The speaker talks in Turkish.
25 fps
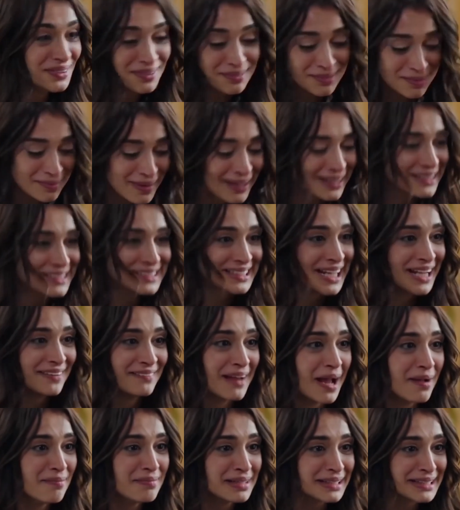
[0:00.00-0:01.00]
Duydun mu? Bak işte
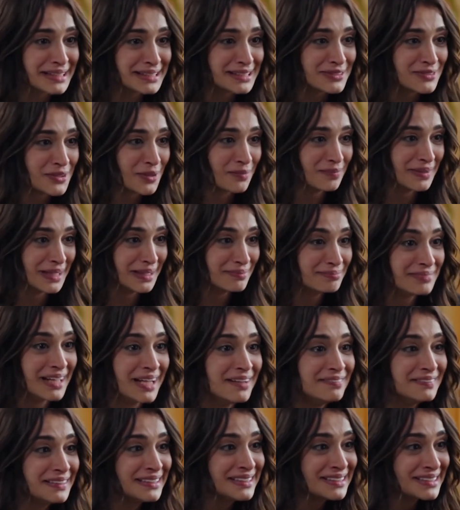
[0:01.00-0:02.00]
evlenmek istiyor. Benimle
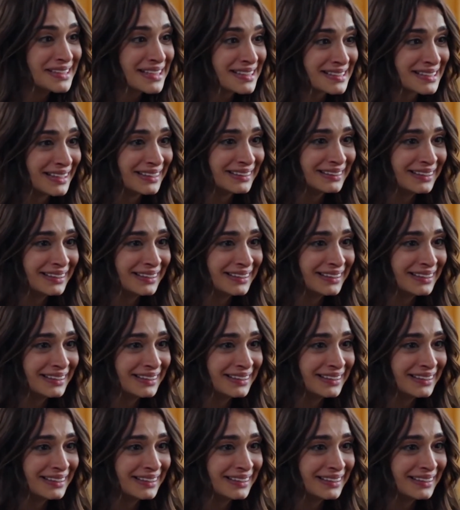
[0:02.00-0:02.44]
evleneceğiz